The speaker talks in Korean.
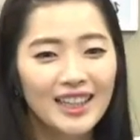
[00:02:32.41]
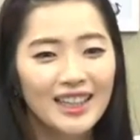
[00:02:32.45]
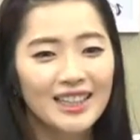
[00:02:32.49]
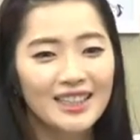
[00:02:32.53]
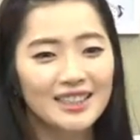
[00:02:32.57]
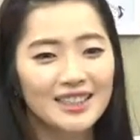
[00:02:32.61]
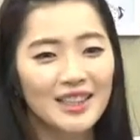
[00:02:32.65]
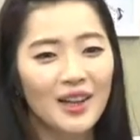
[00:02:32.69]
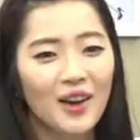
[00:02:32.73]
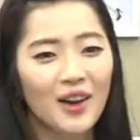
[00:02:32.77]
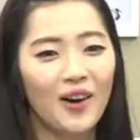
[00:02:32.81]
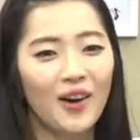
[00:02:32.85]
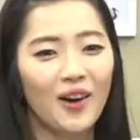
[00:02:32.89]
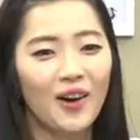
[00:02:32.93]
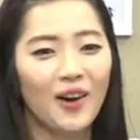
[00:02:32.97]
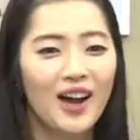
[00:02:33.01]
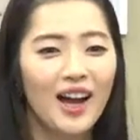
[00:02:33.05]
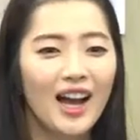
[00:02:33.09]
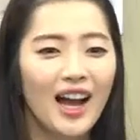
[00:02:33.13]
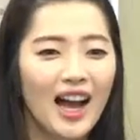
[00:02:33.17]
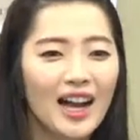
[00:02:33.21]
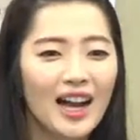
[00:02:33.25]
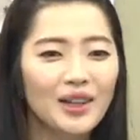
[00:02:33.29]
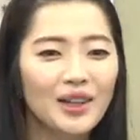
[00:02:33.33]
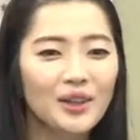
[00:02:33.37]
그래서
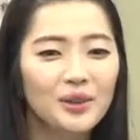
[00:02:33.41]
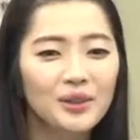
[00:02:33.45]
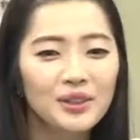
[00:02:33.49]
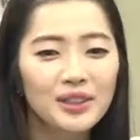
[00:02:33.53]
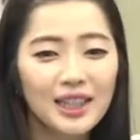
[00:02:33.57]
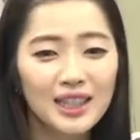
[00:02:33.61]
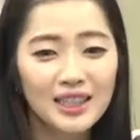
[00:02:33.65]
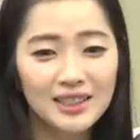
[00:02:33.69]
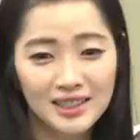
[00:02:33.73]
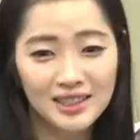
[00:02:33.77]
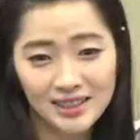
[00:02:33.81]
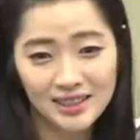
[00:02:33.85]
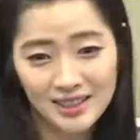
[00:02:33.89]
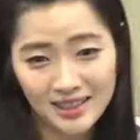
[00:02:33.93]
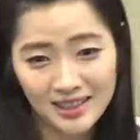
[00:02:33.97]
학교를 가실